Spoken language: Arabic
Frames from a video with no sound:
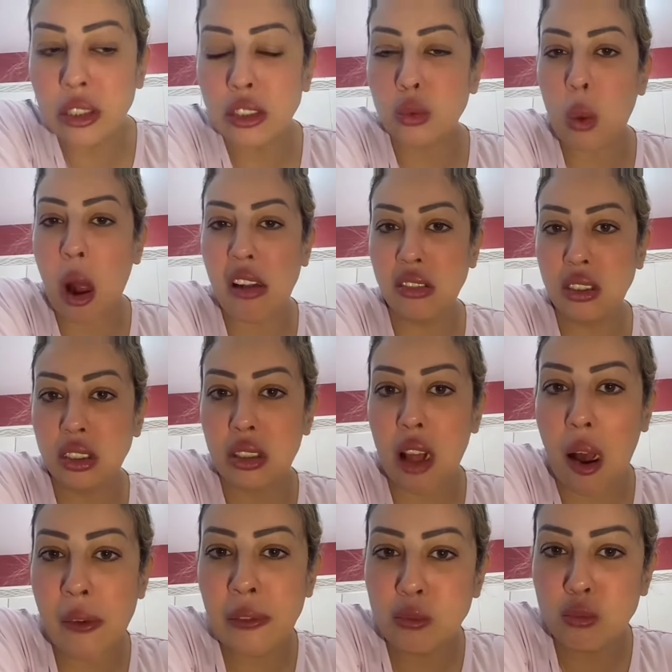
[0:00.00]
قلت واحد
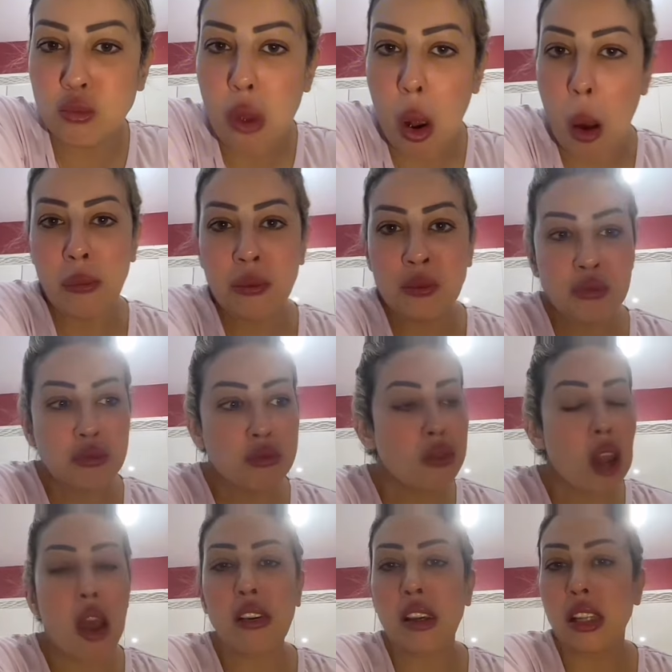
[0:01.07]
الساعه
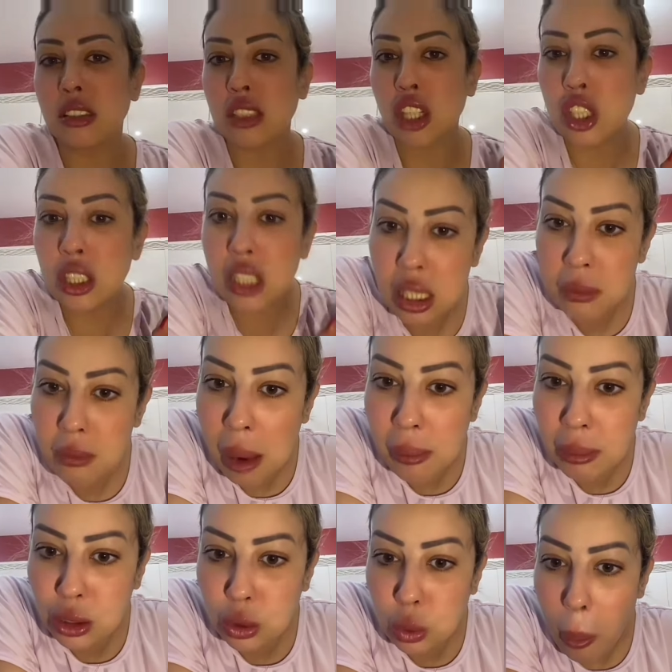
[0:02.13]
كان الراجل قالت
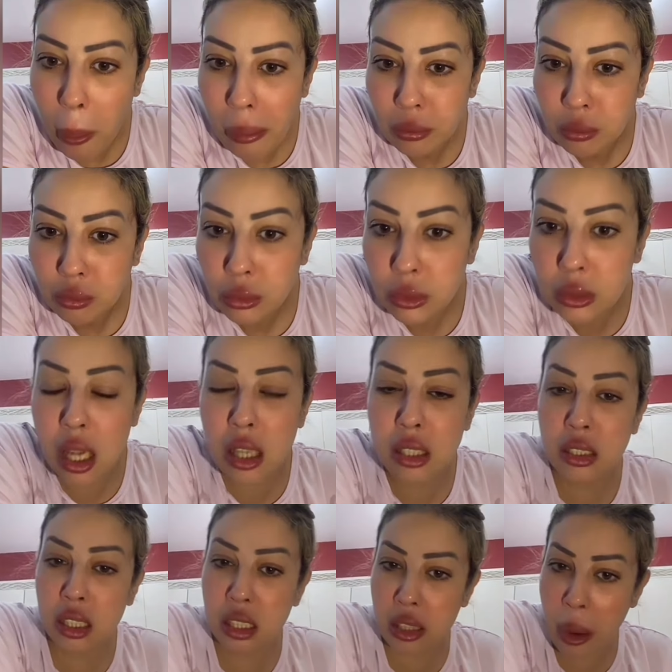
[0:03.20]
مع مرتو قلت لها
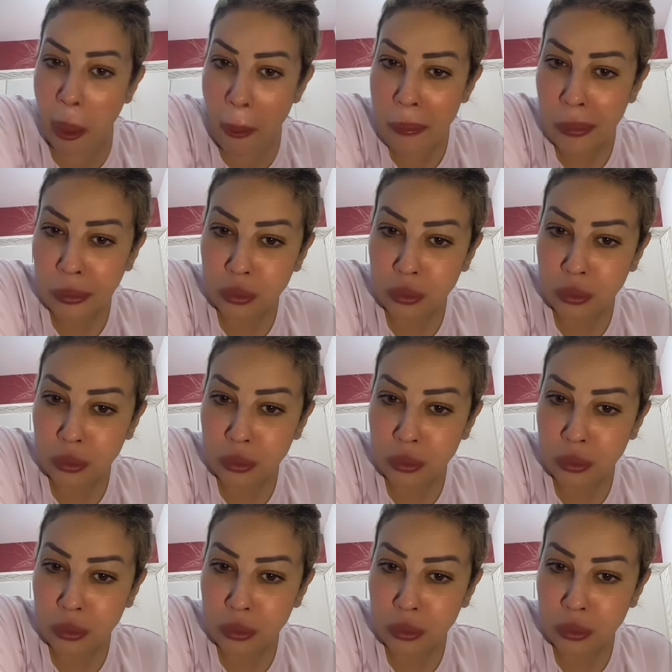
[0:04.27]
زيدي